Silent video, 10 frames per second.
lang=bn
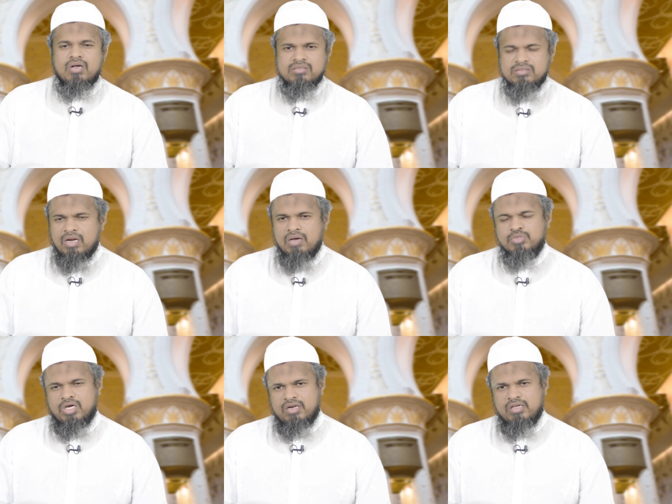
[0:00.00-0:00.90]

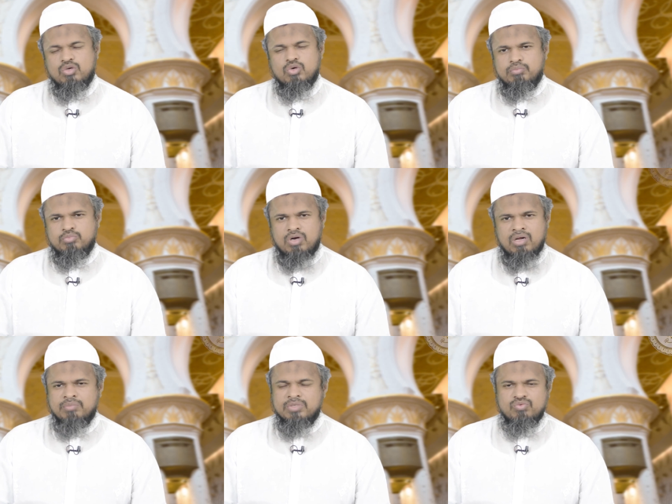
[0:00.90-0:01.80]
আসসালামু আলাইকুম
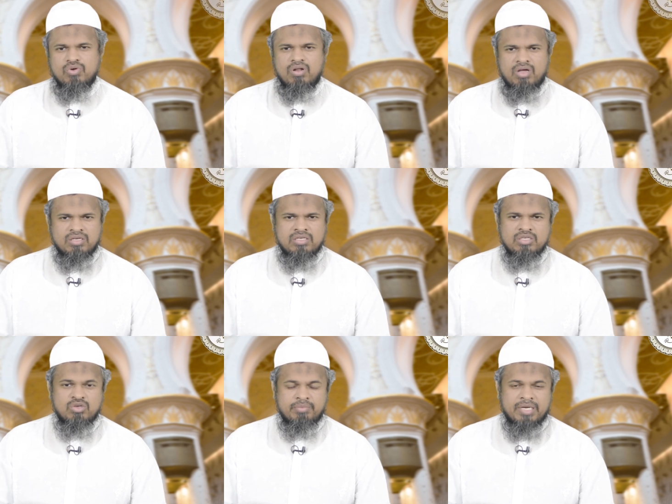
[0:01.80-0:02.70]
রহমতুল্লাহি
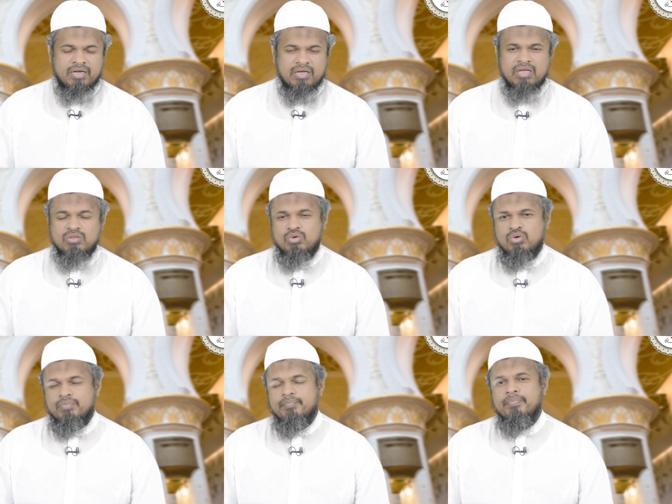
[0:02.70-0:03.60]
ওবরাকাত
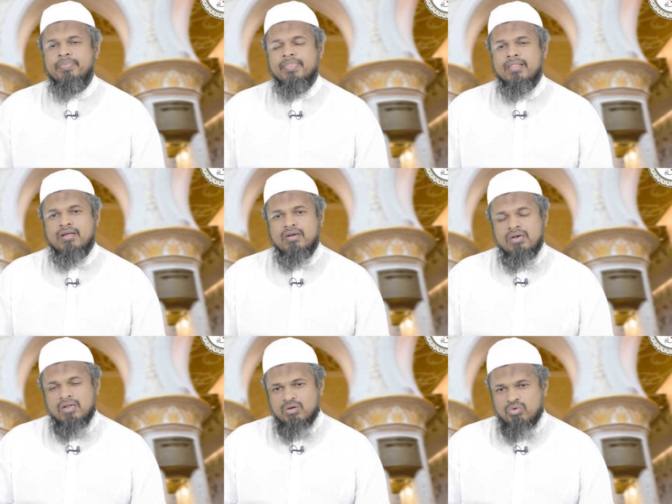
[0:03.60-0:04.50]

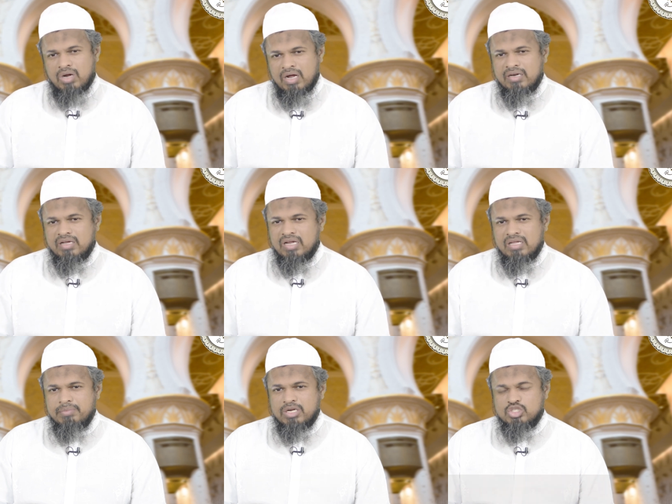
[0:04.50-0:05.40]
কোরআনে
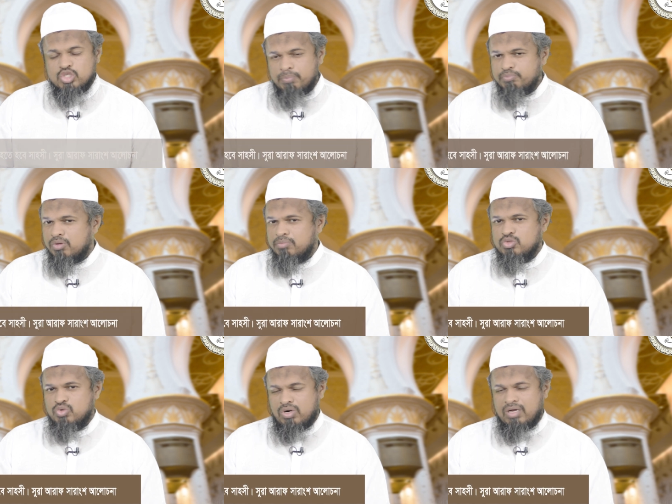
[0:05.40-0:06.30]
করিমের সপ্তম
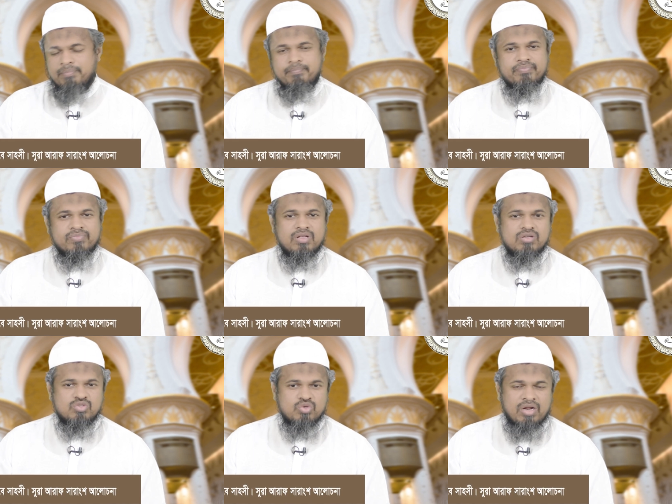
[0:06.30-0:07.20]
সুরা
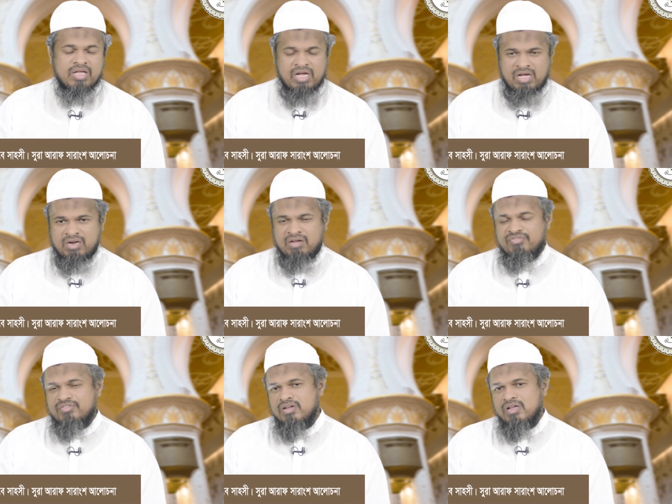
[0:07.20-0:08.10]
সুরায় আরাফ
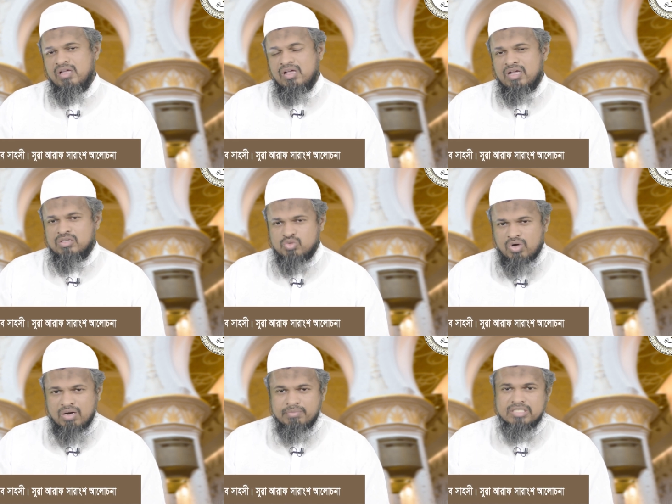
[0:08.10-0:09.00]
এ
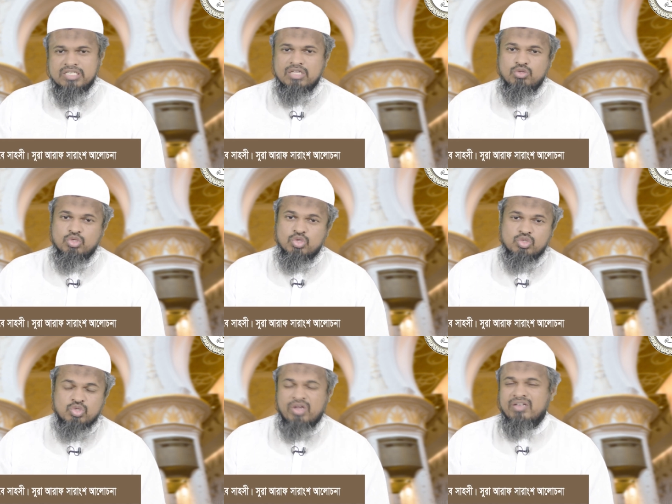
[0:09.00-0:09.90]
সুরার মাঝে দুইশো
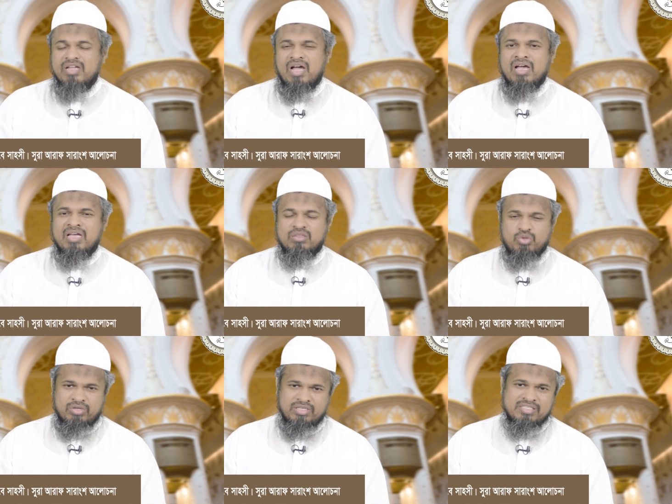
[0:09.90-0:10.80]
ছয়টি আয়াত
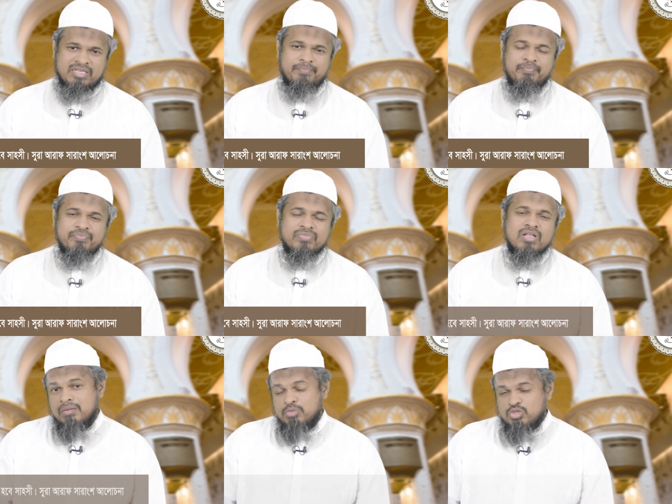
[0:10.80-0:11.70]
রয়েছে
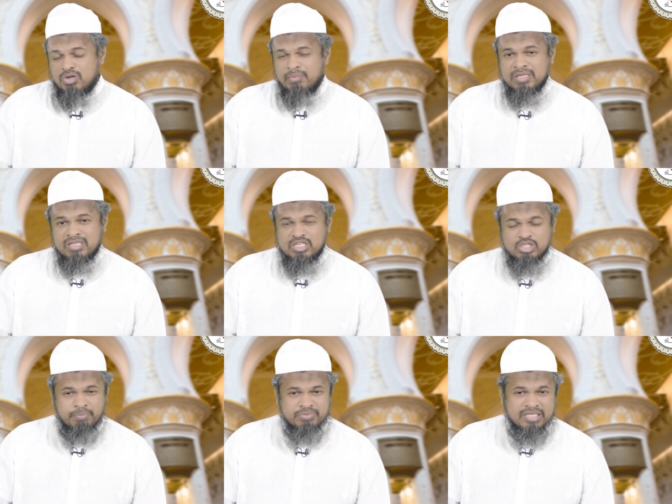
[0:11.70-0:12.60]
মুসলমানদের
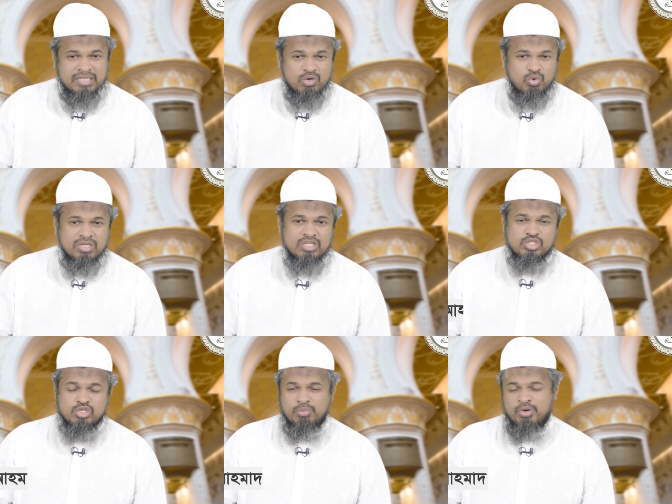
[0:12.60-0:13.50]
সবচেয়ে কঠিন
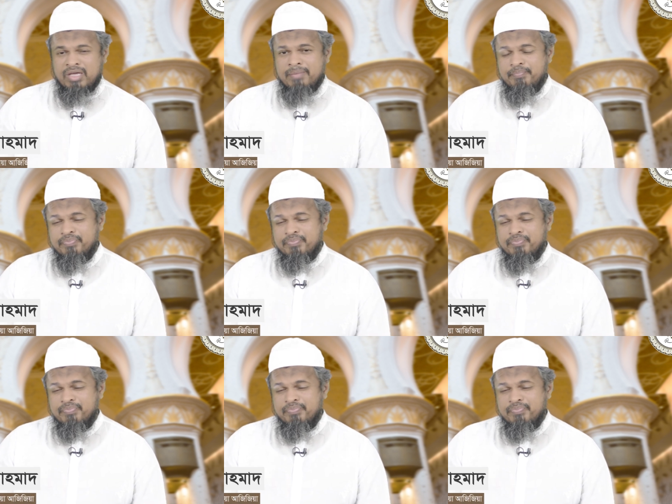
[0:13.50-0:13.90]
সময়ে